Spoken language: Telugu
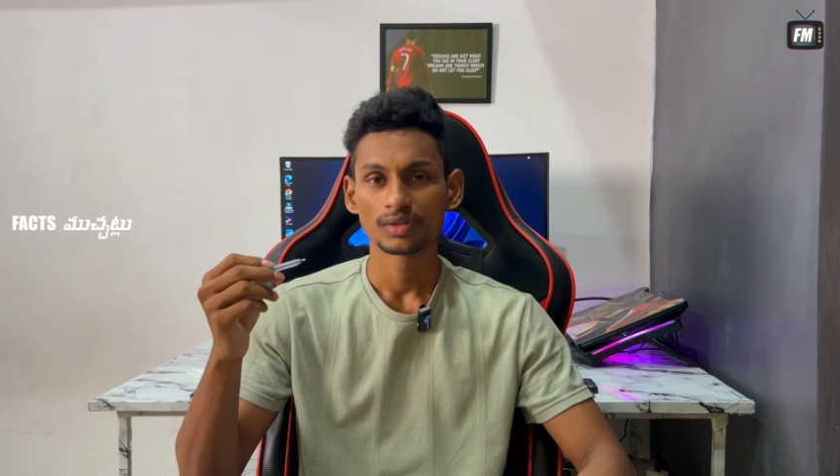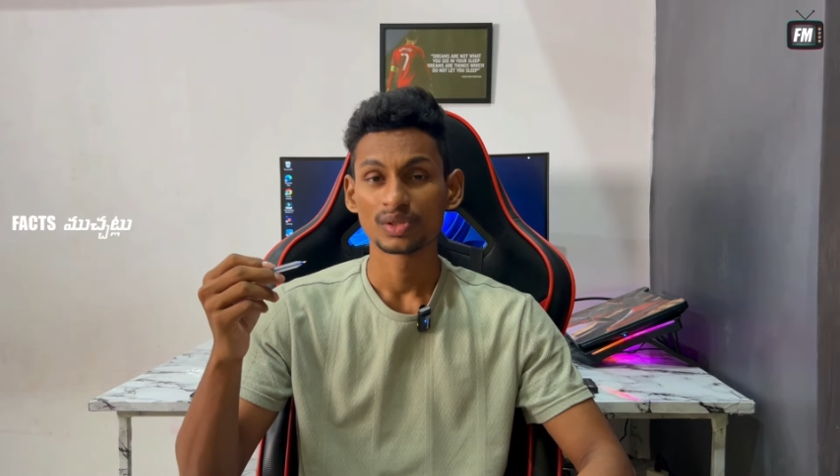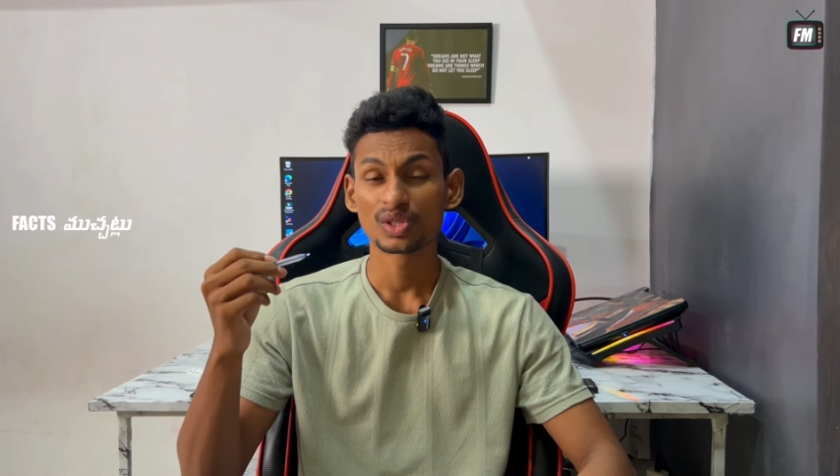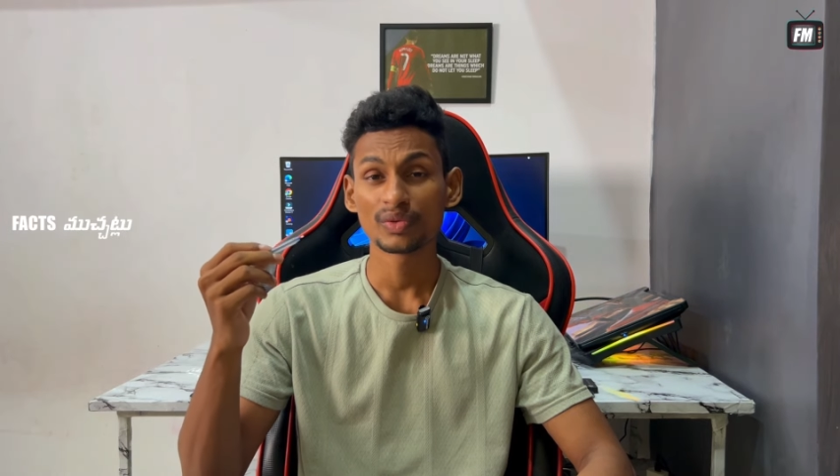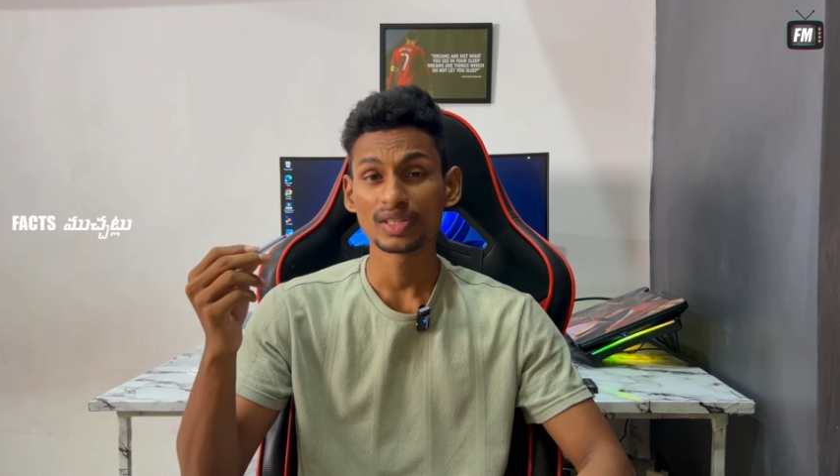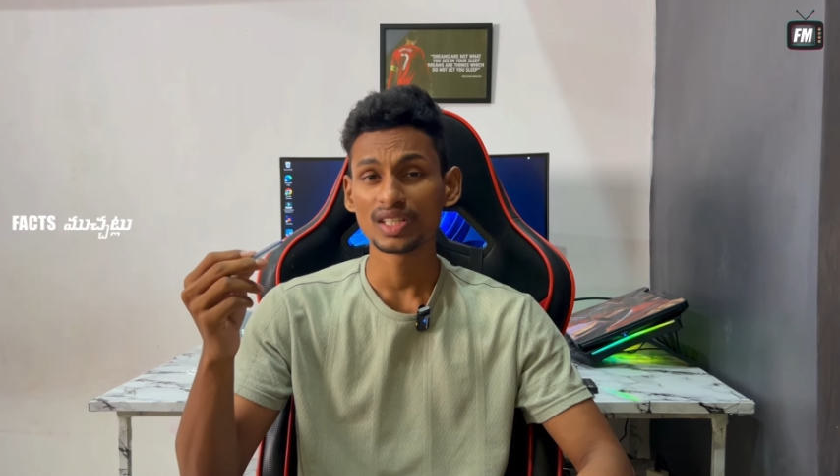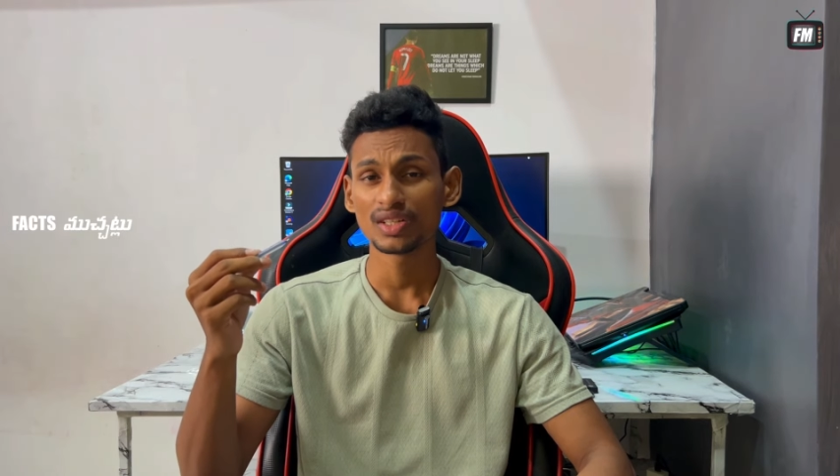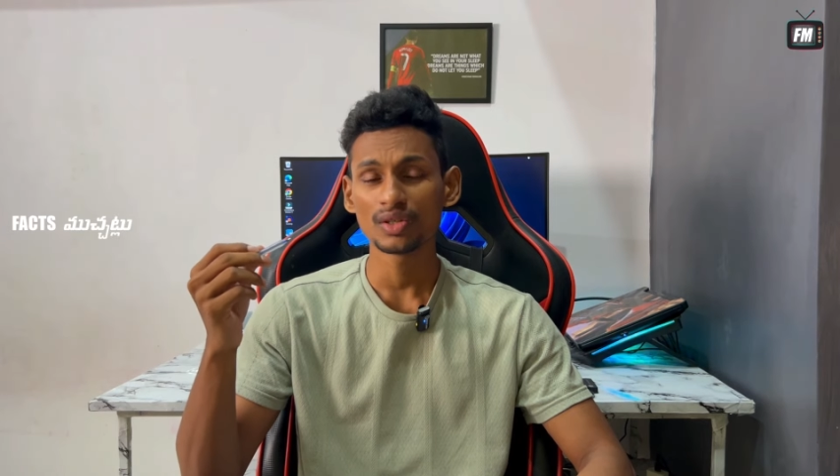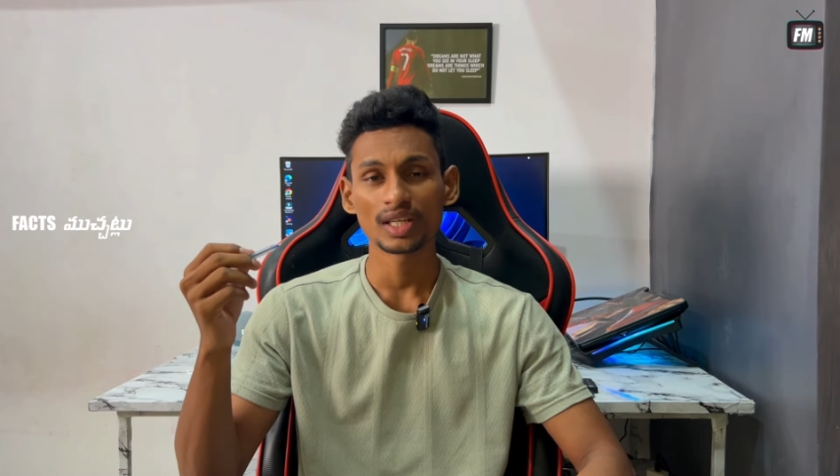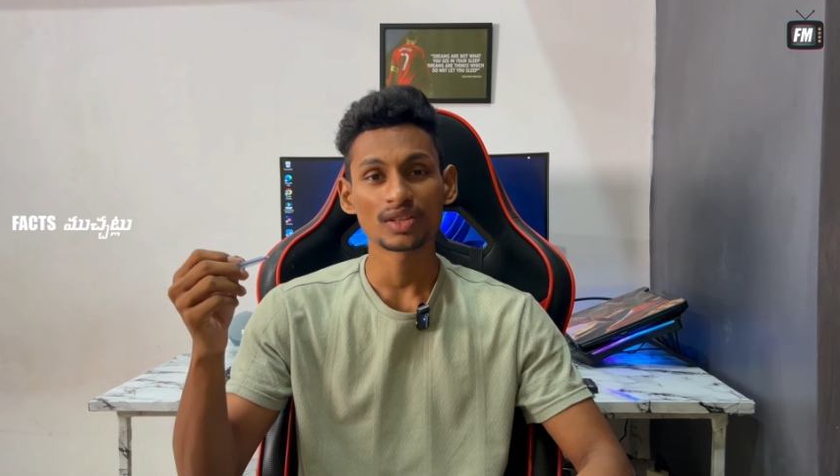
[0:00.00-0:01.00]
యుద్ధ
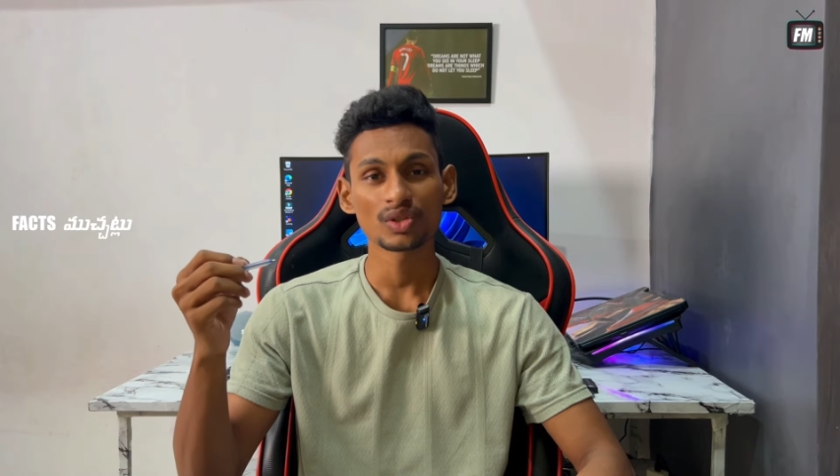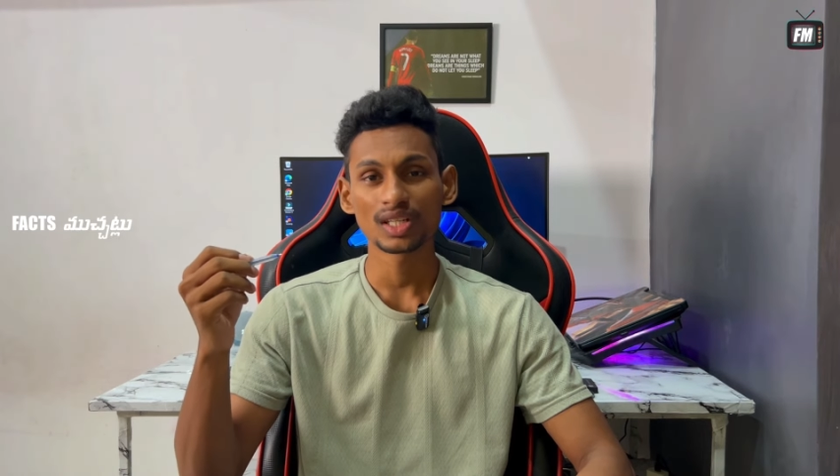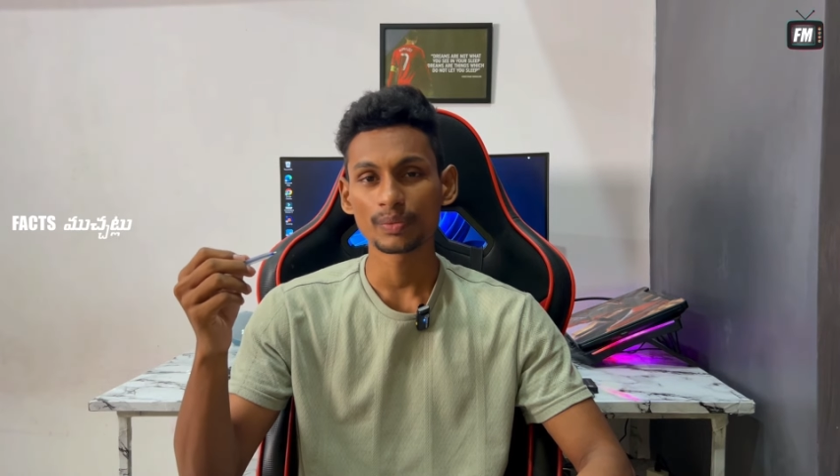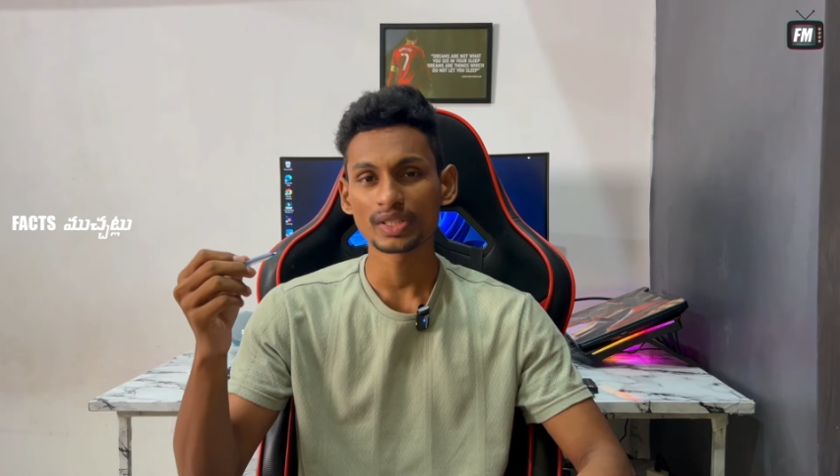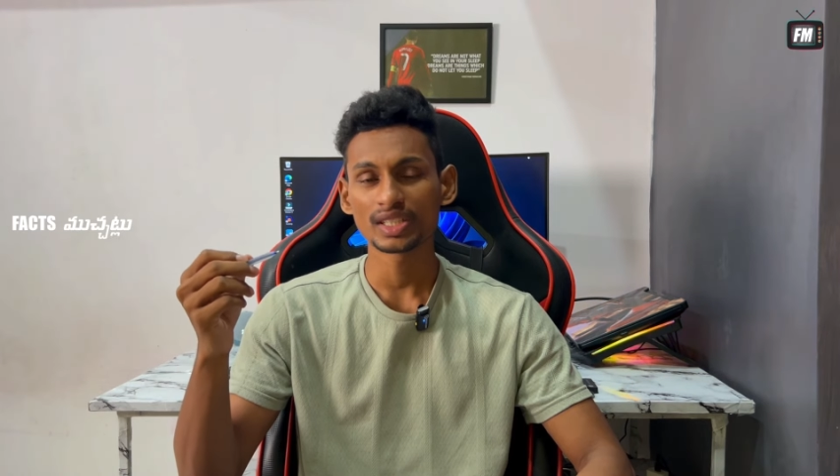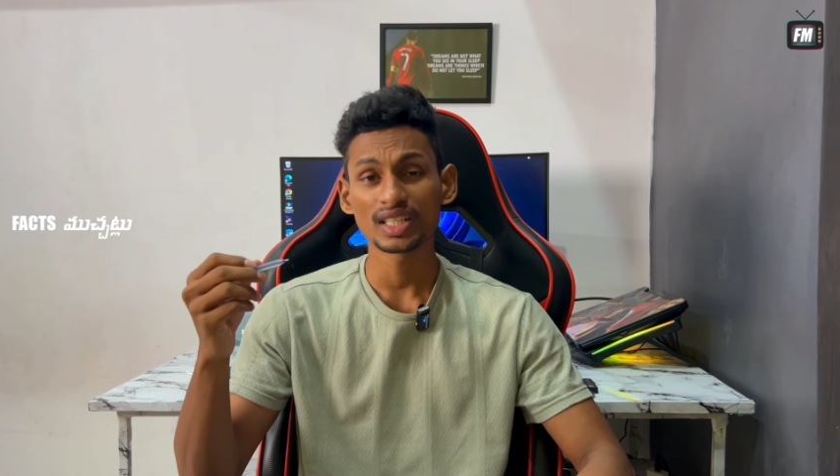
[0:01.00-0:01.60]
విద్యలో ఎంతో నైపుణ్యం